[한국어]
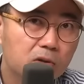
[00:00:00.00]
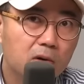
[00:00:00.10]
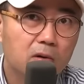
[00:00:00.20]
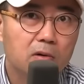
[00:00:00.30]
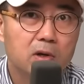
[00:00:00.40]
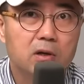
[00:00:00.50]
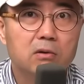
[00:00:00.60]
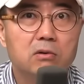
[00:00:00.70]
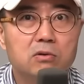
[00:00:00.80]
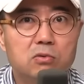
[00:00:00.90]
특가법상.
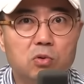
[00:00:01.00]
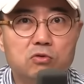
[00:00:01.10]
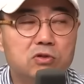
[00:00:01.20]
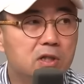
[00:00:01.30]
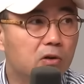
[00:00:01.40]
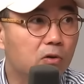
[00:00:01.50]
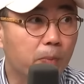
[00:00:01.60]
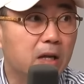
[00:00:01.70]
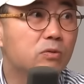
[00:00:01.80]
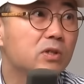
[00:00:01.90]
이거를 도주치상으로
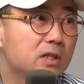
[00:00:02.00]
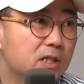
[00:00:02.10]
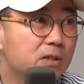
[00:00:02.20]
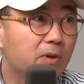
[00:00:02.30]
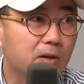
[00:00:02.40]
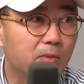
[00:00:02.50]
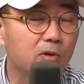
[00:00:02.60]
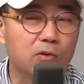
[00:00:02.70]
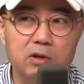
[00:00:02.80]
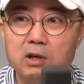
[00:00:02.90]
뺑소니 흔히 말하는
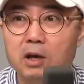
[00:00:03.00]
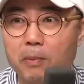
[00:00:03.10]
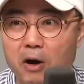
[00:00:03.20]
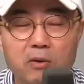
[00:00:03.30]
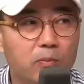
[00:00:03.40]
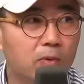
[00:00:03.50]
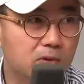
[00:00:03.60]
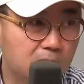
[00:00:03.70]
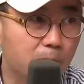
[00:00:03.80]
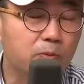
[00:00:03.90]
말로 이렇게 특가법상
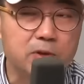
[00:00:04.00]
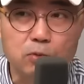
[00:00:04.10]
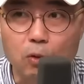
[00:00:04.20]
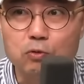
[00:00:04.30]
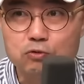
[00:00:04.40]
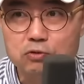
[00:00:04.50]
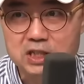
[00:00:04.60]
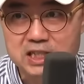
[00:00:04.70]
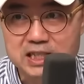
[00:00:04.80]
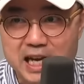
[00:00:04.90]
도주치상 특
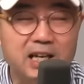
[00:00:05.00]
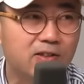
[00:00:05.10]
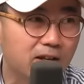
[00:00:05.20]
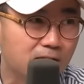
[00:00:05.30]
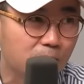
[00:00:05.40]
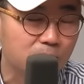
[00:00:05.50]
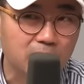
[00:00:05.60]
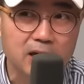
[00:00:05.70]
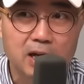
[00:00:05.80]
도주치상이 되는 겁니다.